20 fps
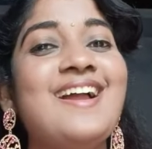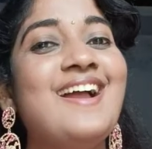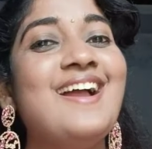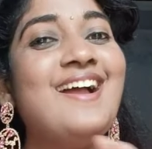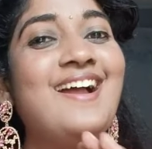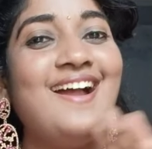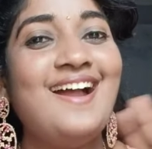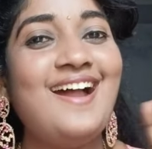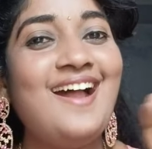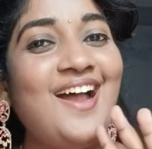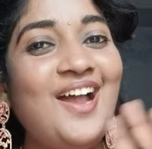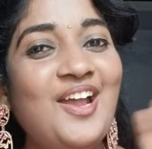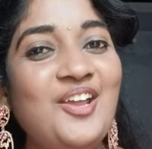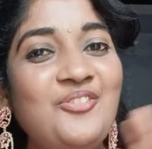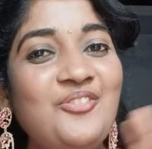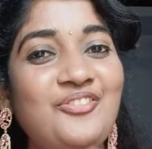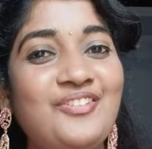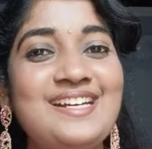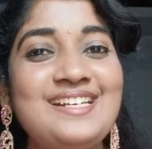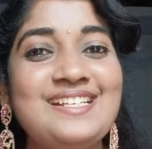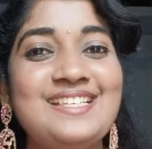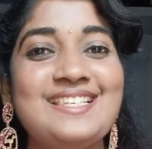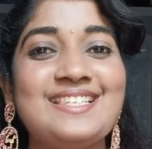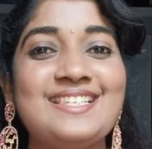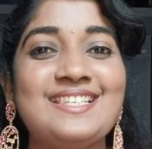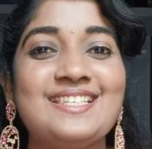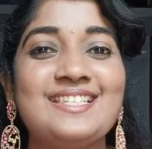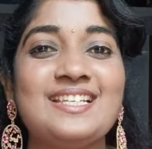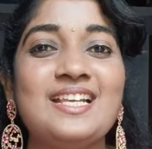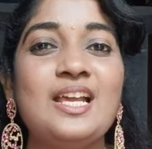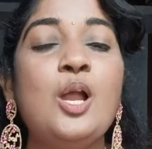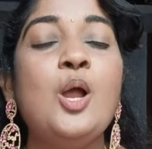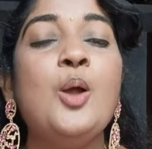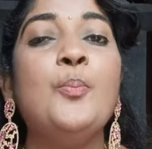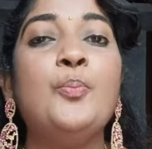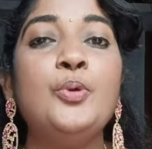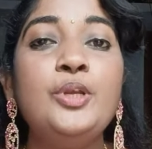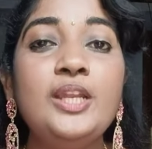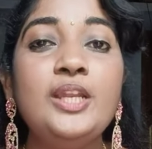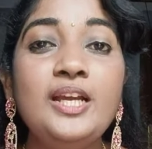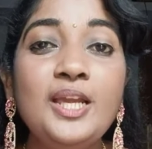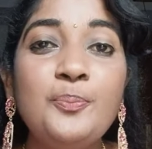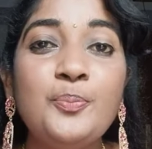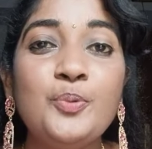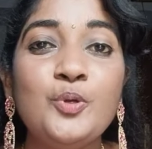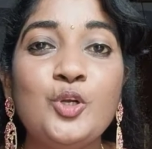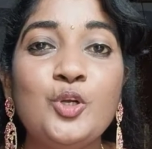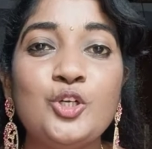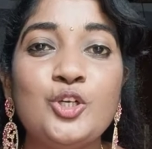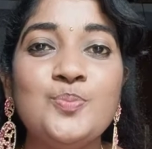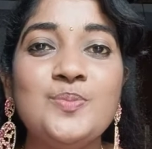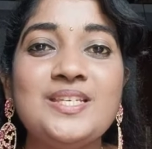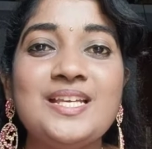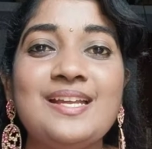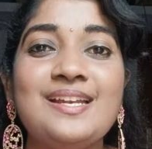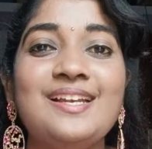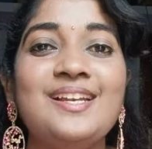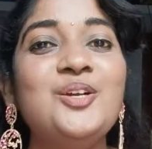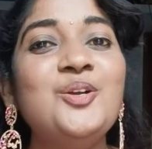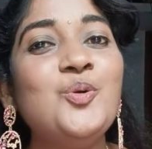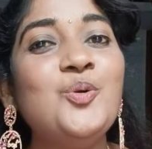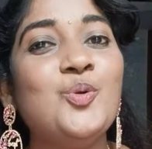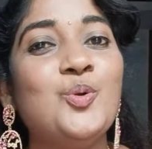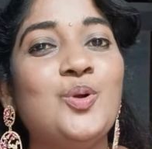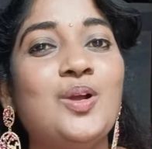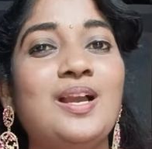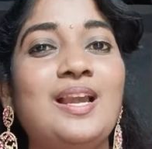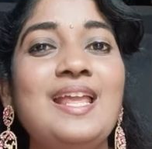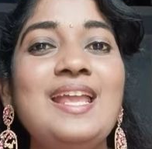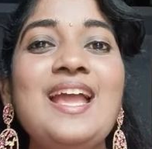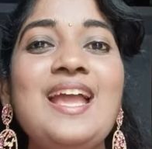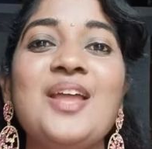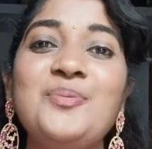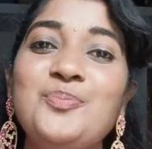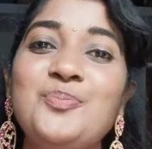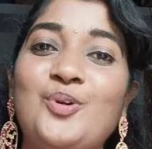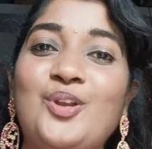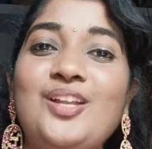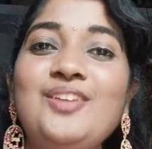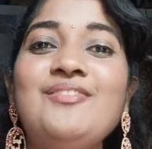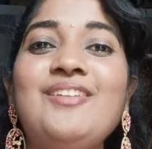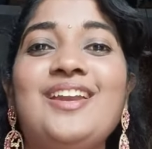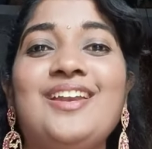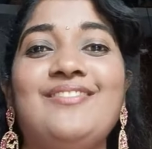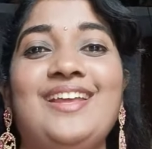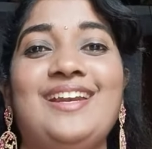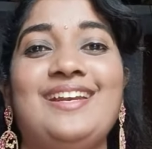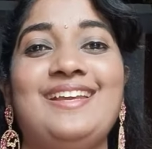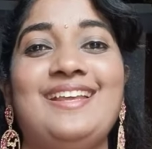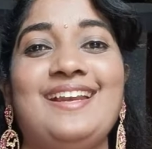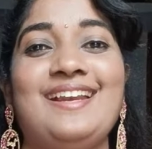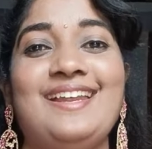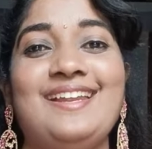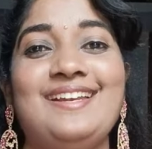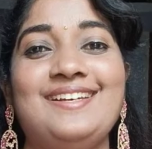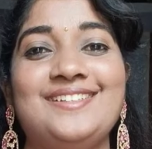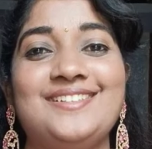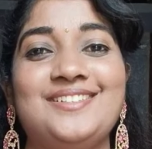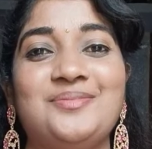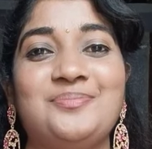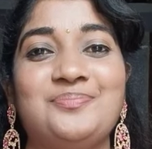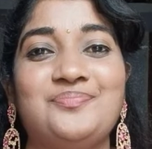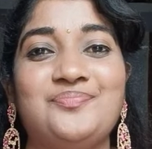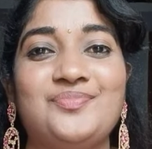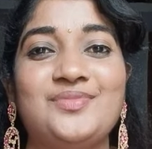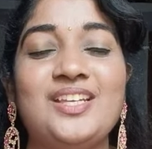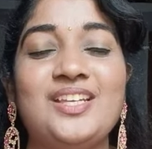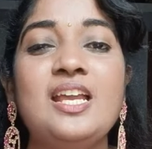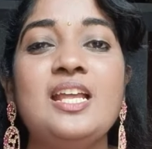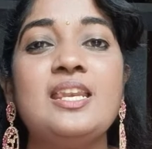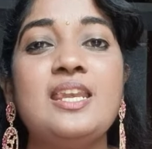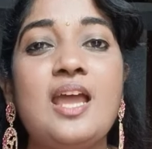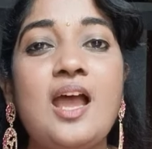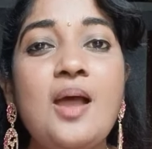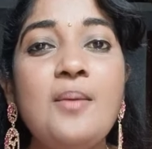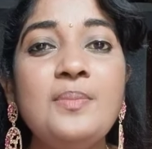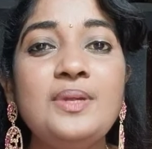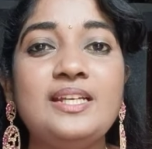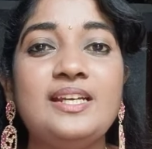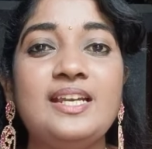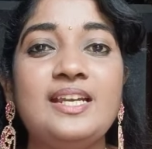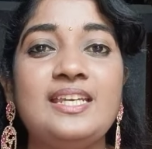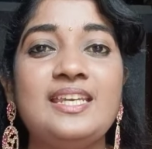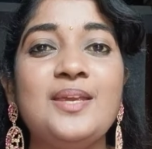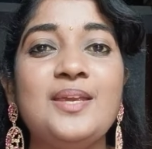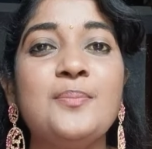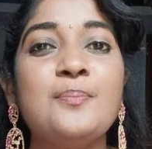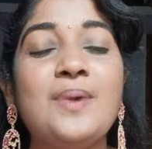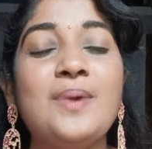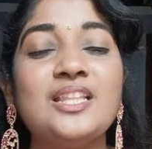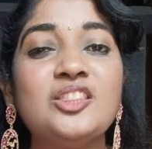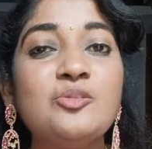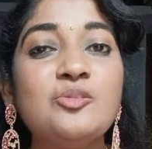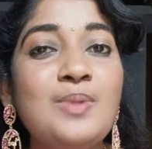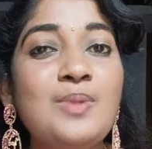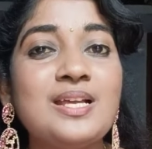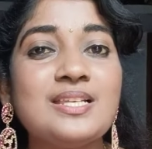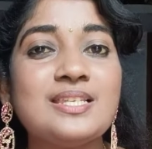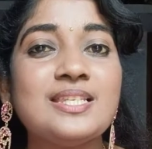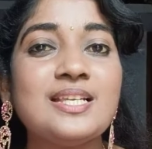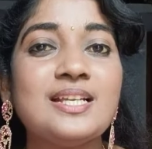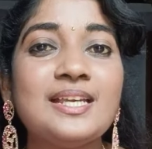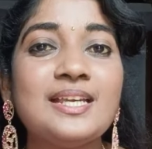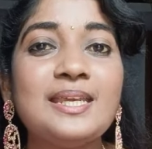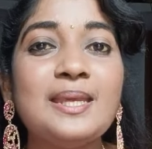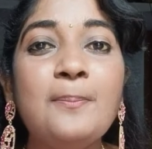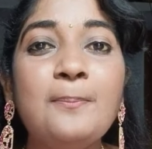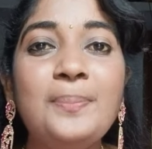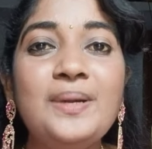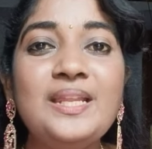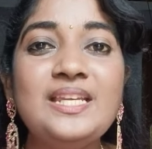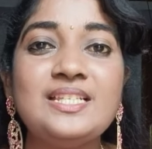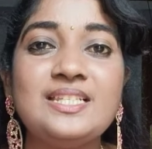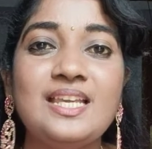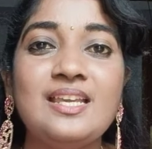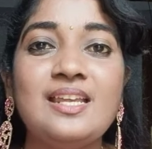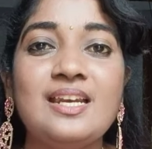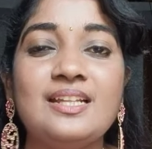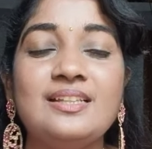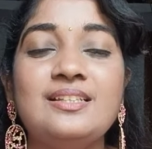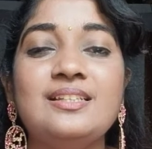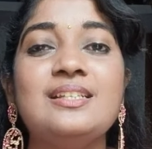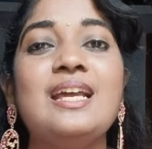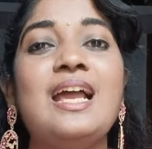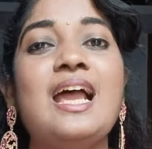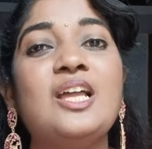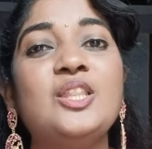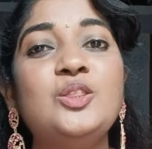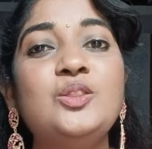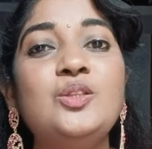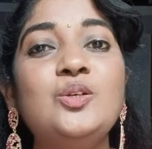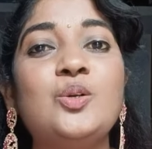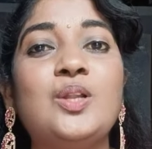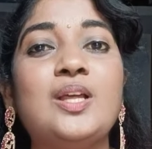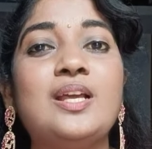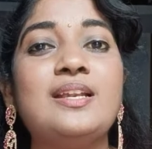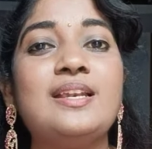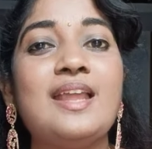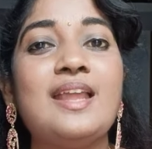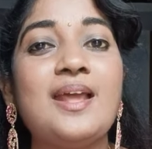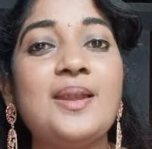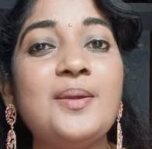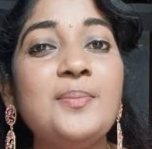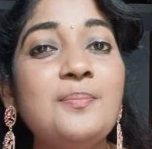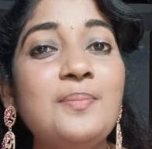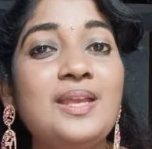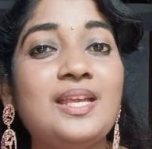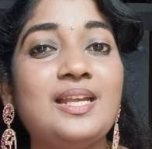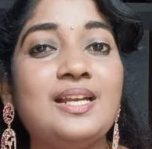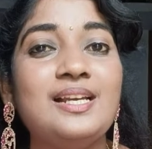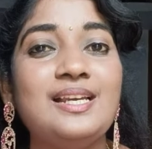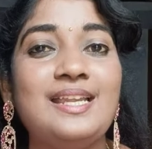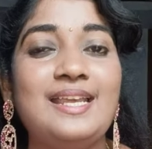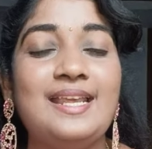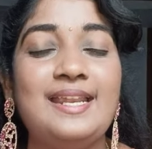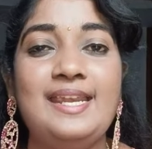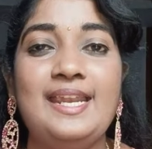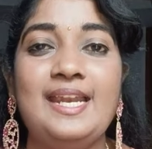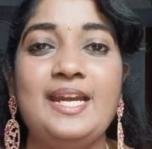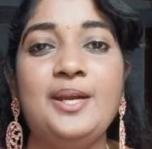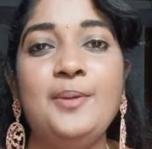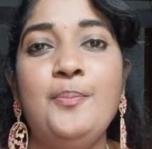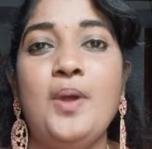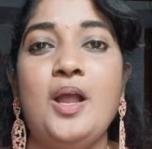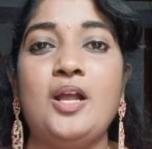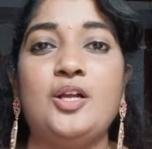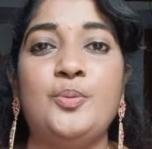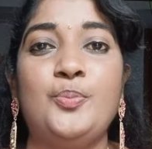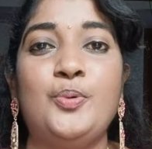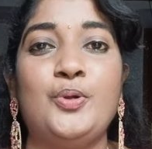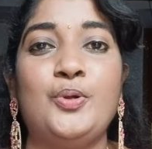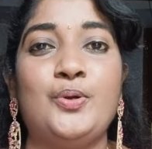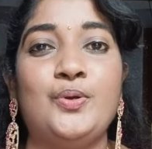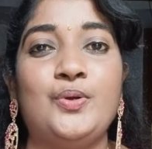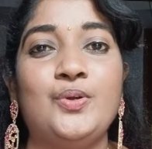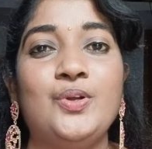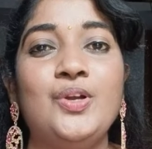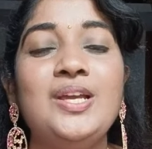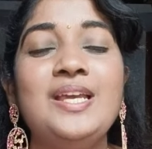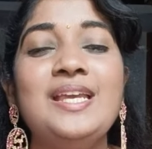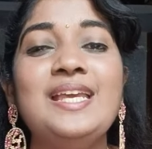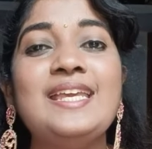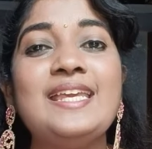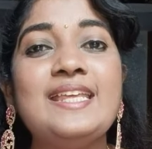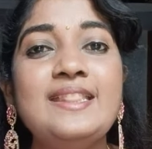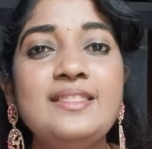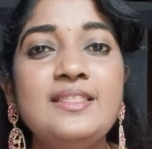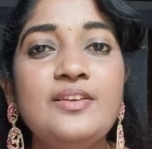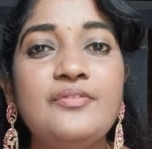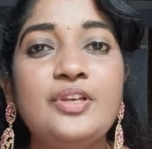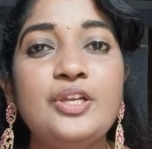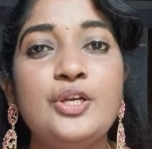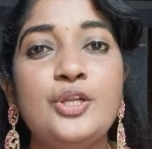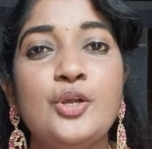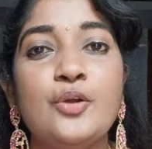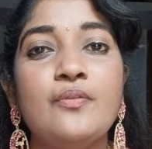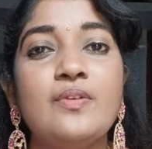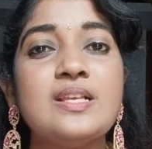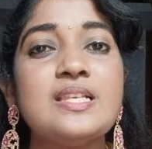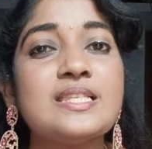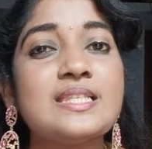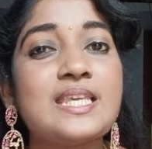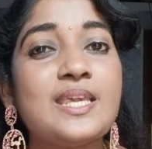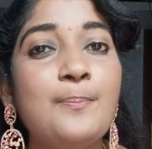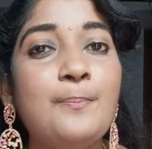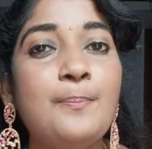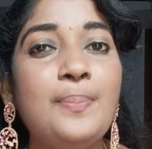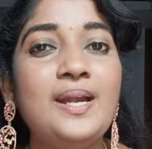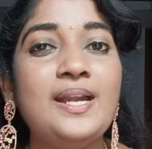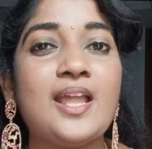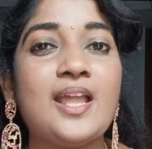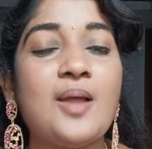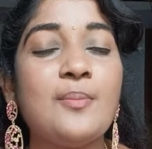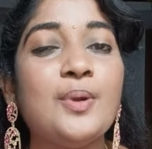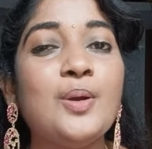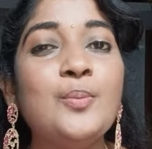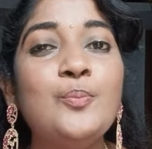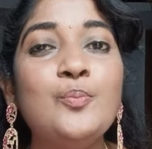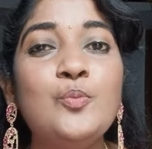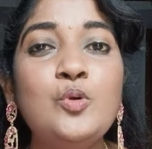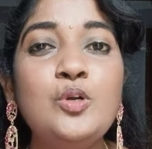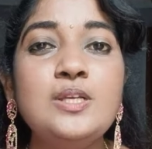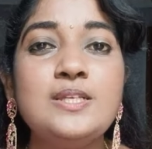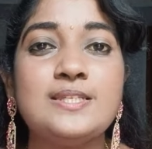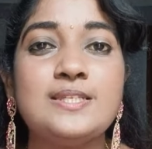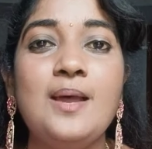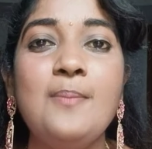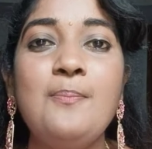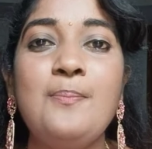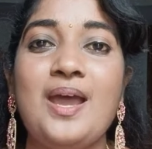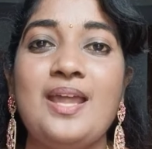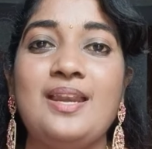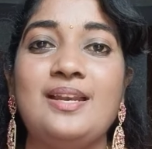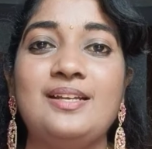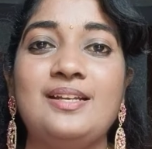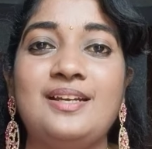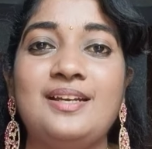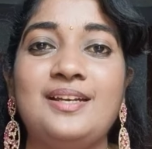ஹாய் ஃப்ரெண்ட்ஸ் புன்னகை பூக்கட்டும் சேனலுக்கு உங்களை அன்புடன் வரவேற்கிறேன் நாம் இன்னைக்கு பத்மாசனம் எப்படி செய்கிறது அதோட நன்மைகள் என்னன்னு பார்க்க போகிறோம் இந்த வீடியோவை ஸ்கிப் பண்ணாமல் முழுசாக பாருங்கள்